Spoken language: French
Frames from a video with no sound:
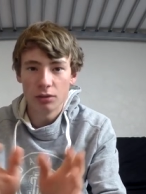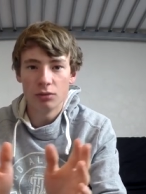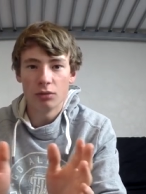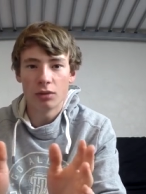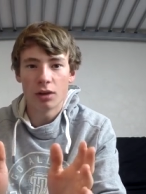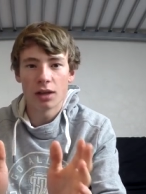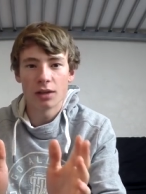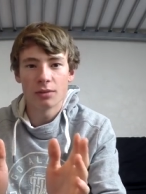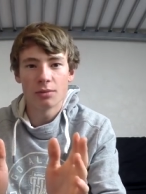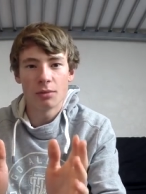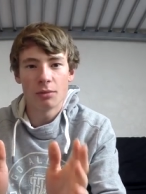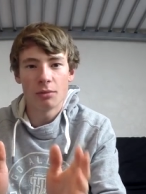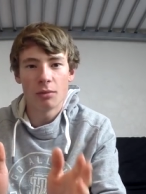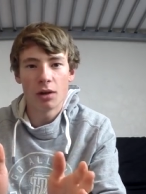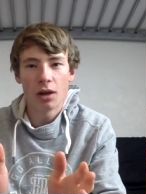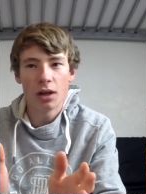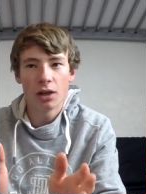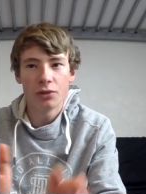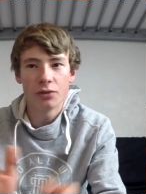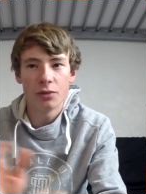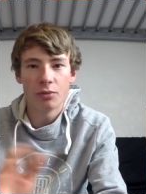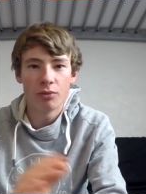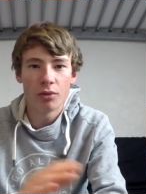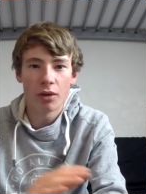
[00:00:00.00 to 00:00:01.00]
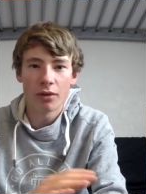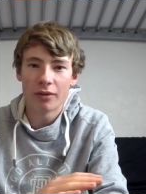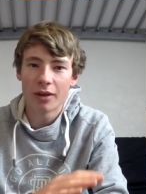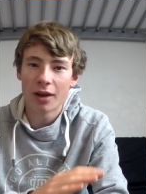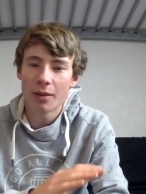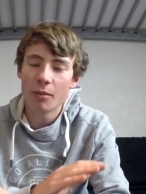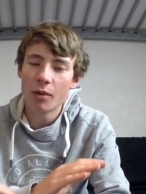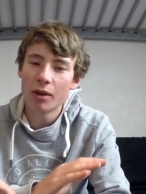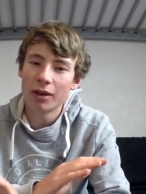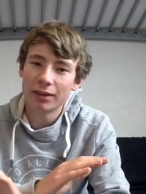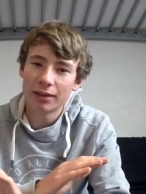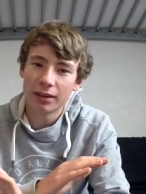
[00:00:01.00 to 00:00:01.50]
Donc à ce moment-là, je vais pouvoir
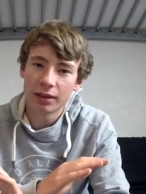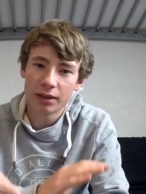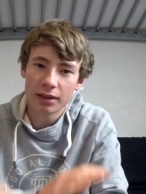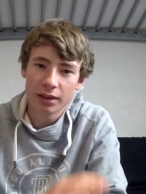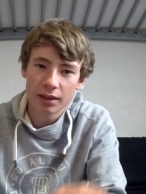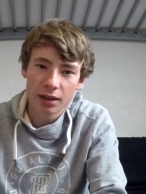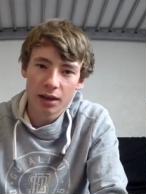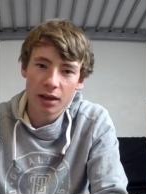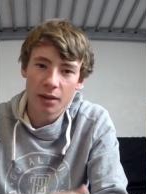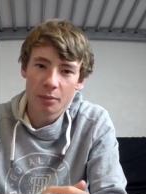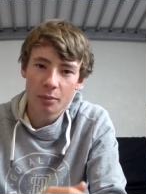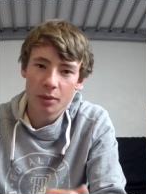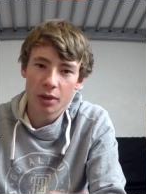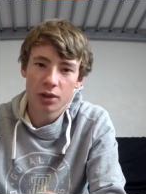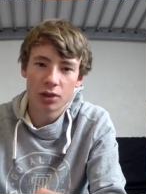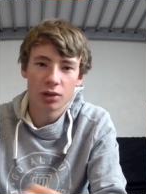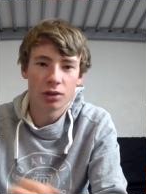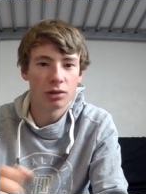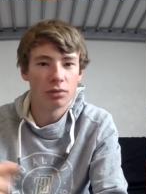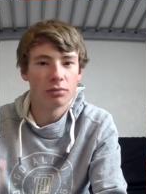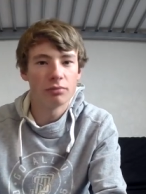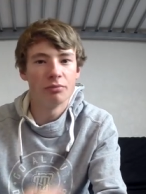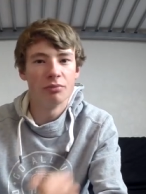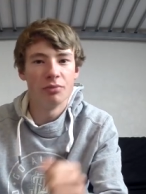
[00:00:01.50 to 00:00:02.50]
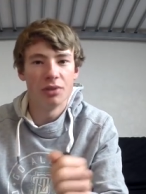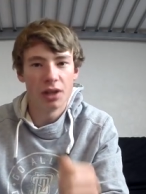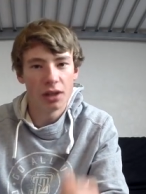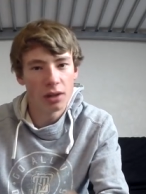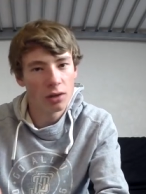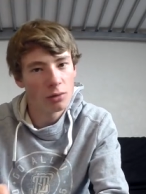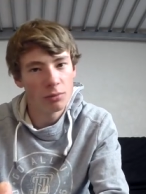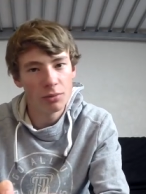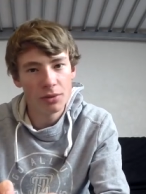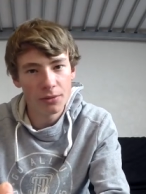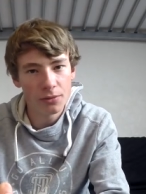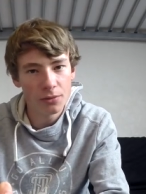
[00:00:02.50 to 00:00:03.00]
vraiment attaquer la pêche bien
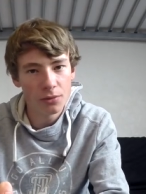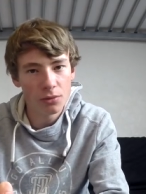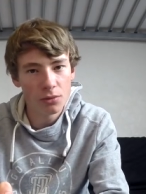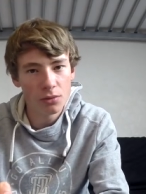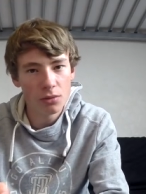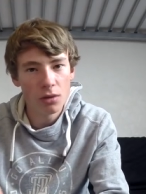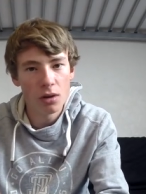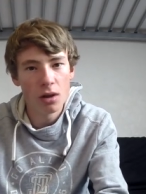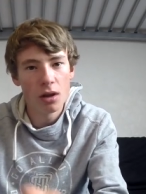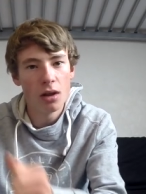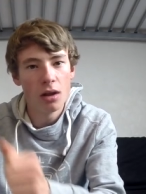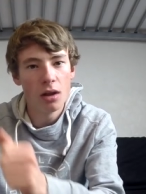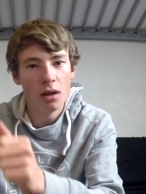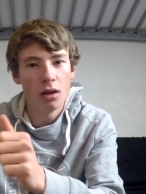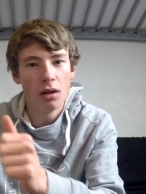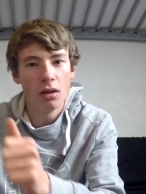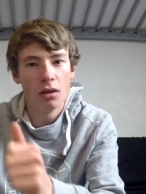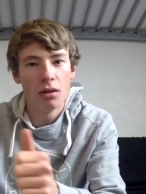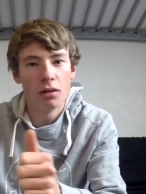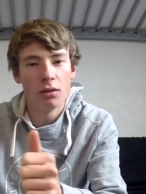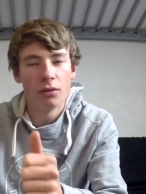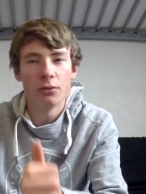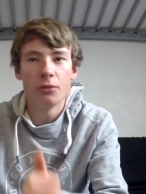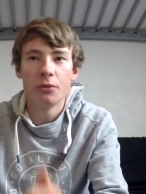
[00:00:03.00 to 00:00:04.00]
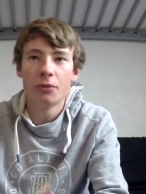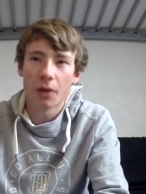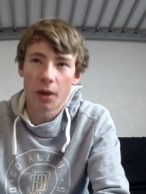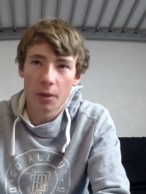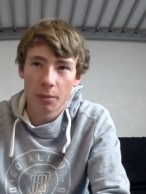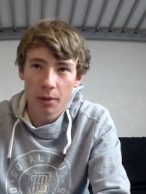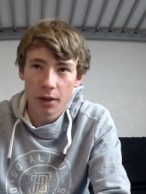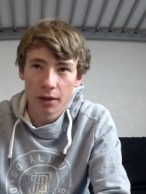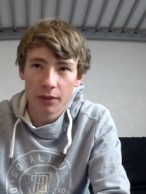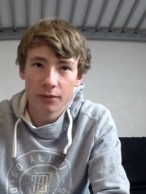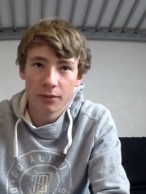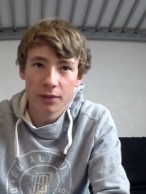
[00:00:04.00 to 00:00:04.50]
comme il faut, euh, vous
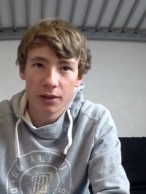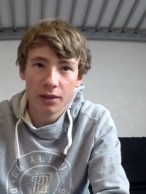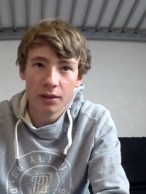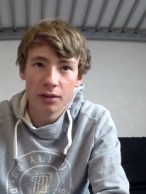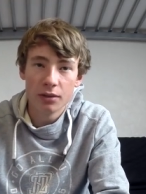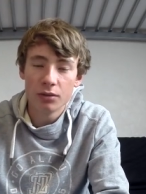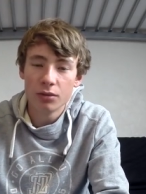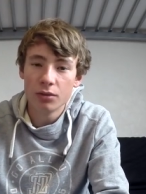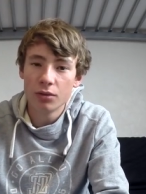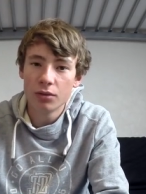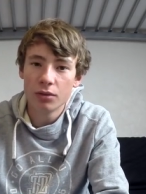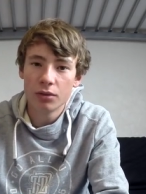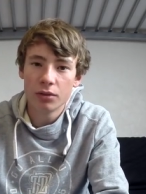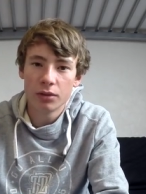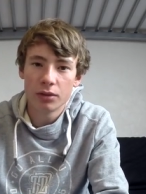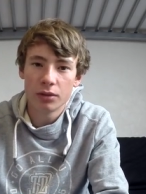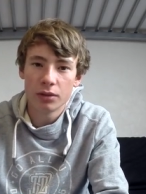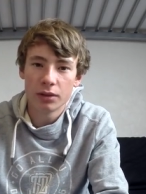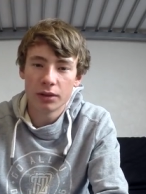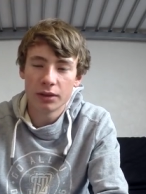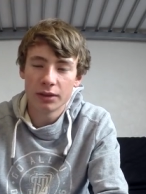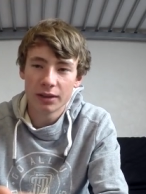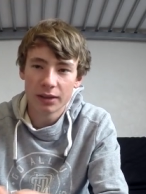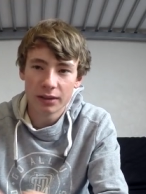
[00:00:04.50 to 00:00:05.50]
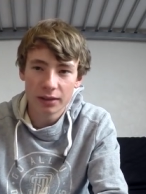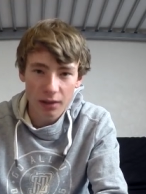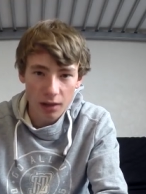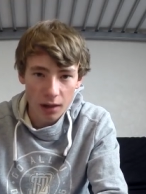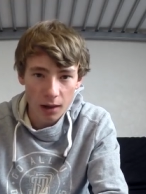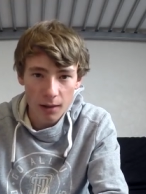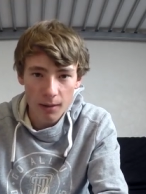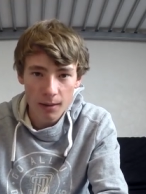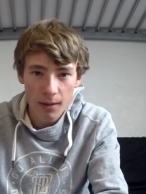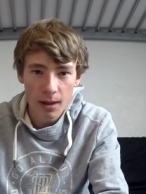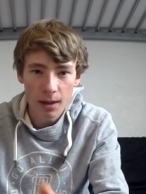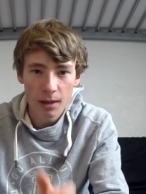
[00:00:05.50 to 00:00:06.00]
faire plein de vidéos,
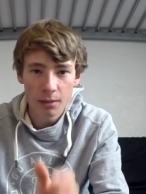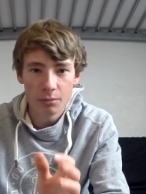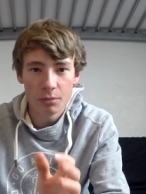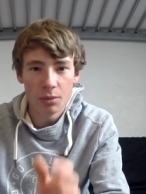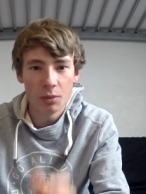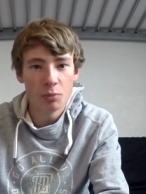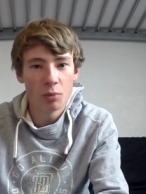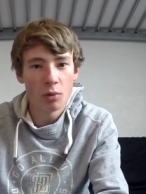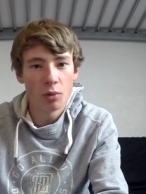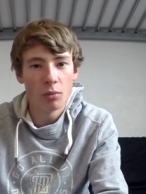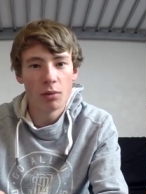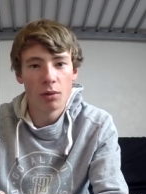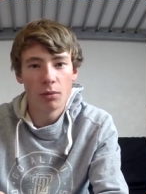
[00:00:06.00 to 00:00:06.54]
etc. Mais pour le